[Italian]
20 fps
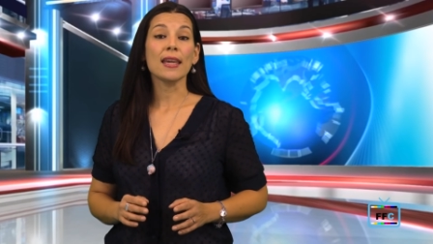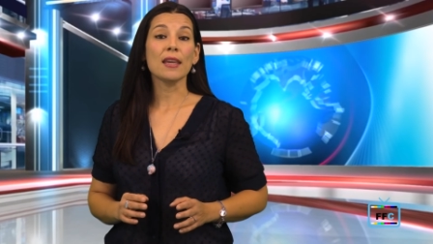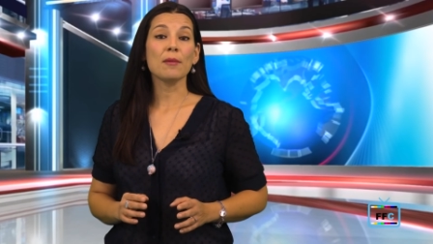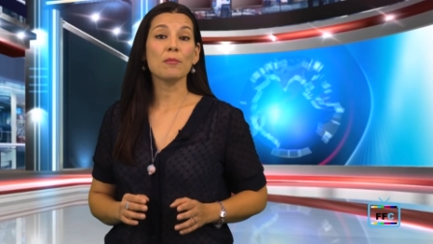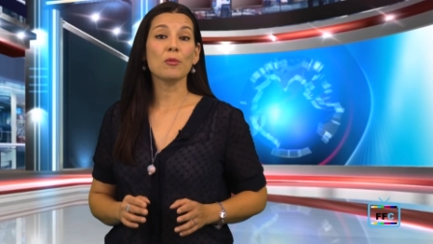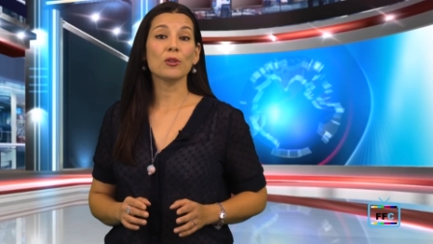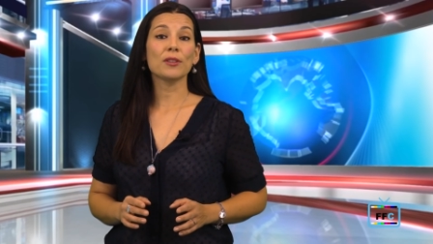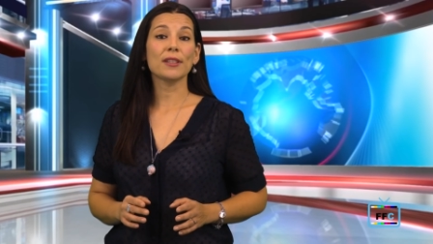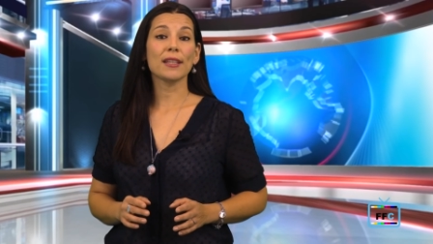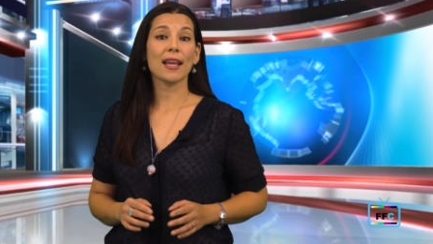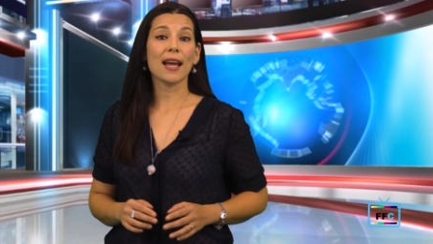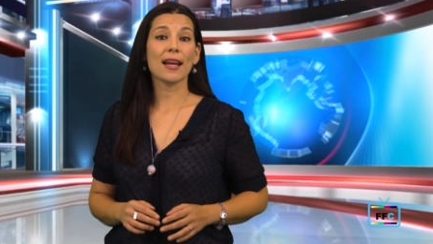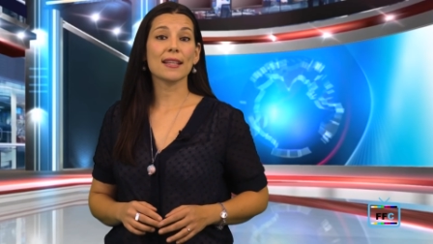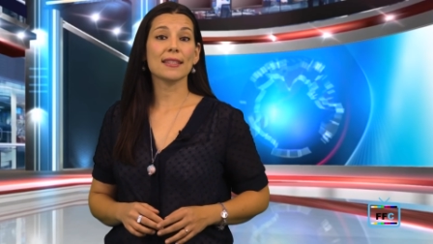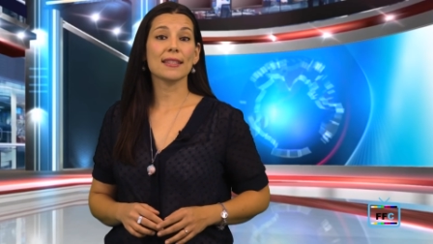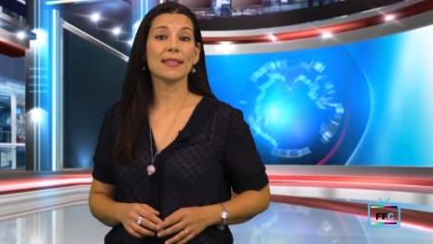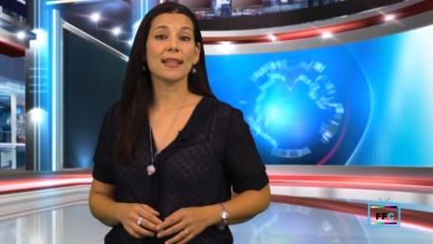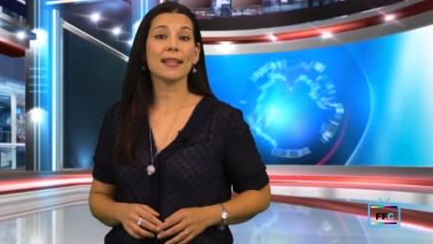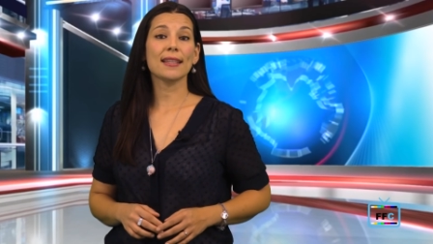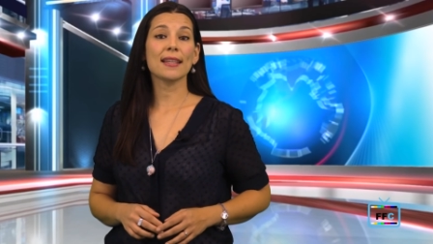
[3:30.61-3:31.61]
in molti
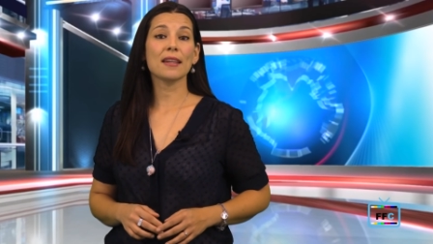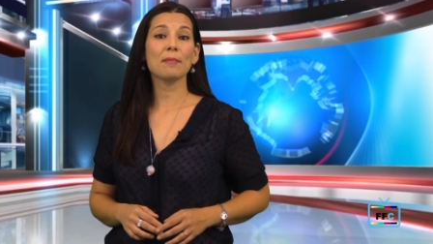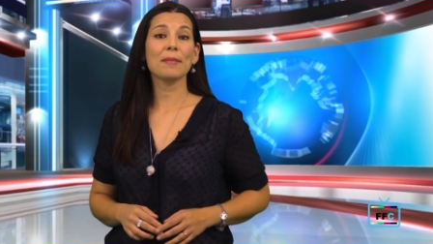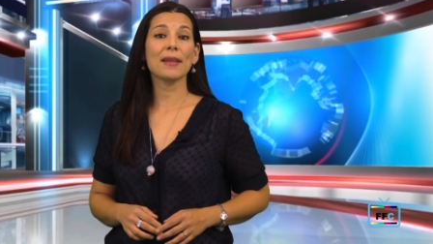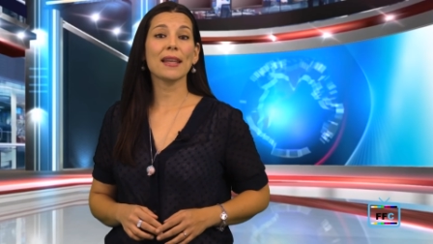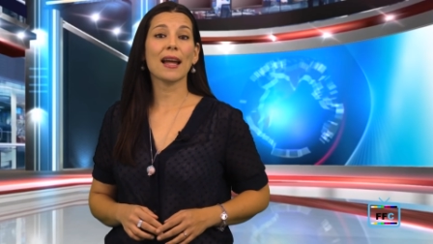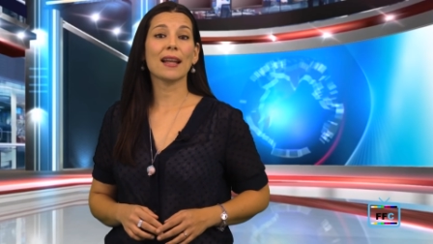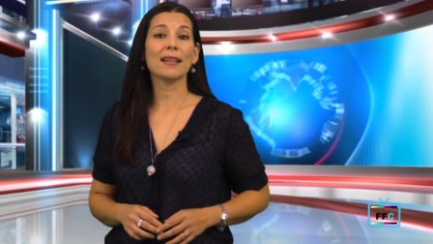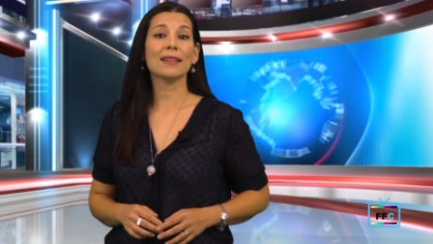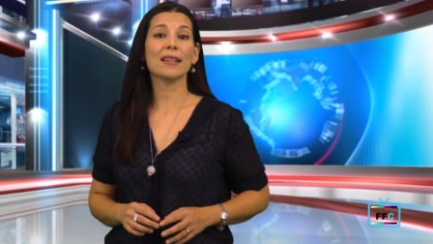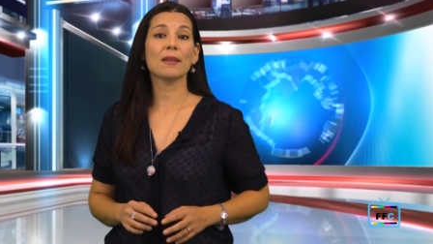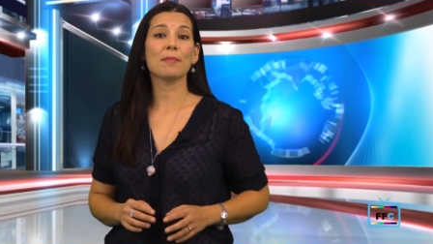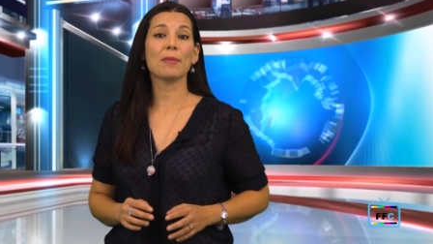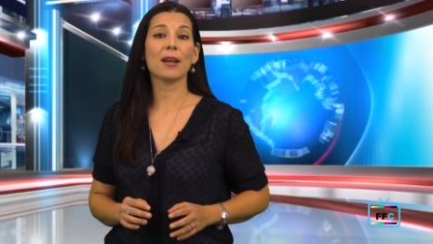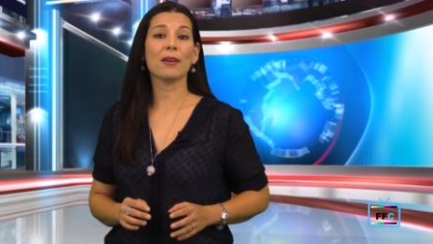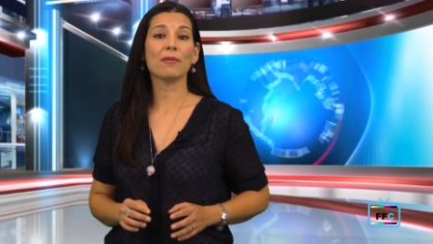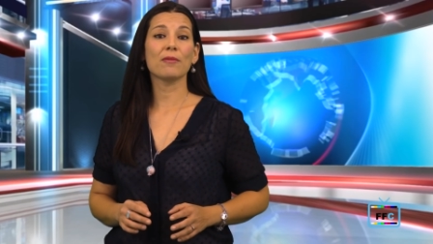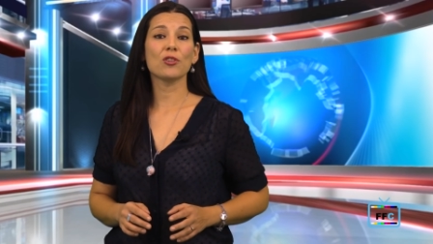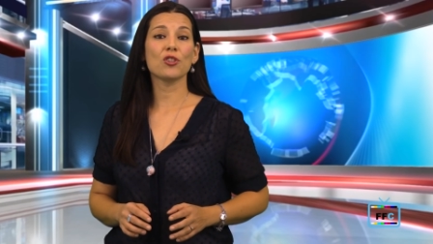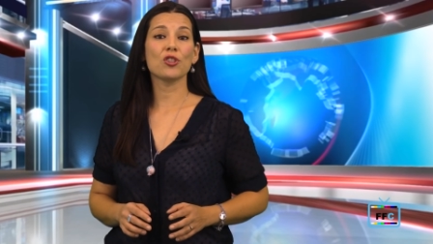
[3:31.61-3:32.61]
casi determinante
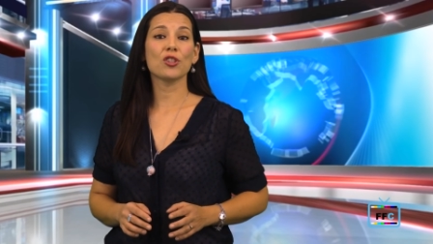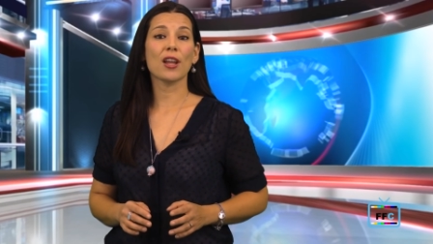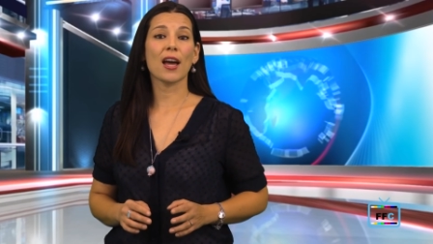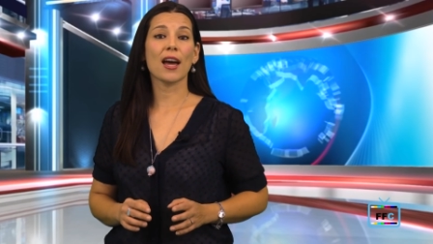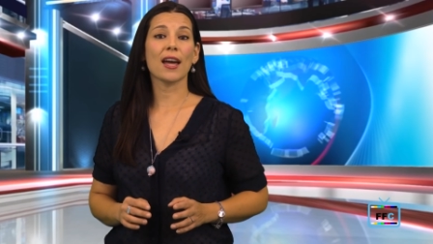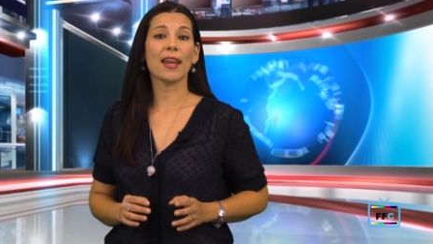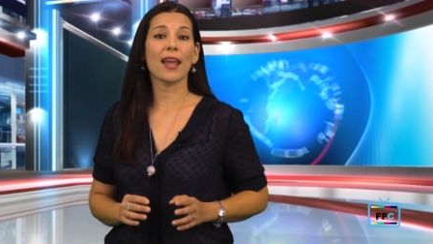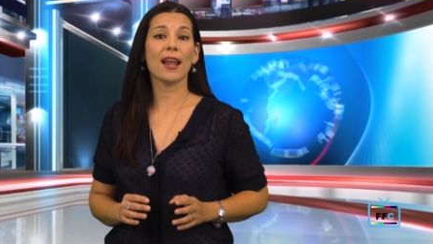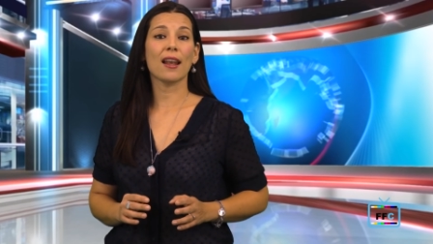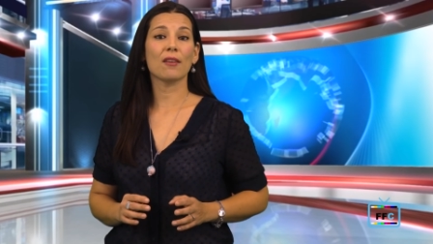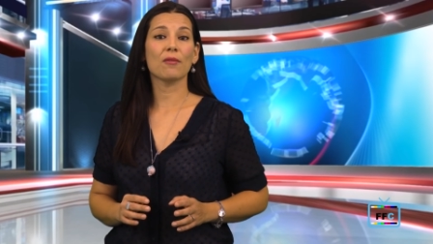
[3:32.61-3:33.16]
per avvicinare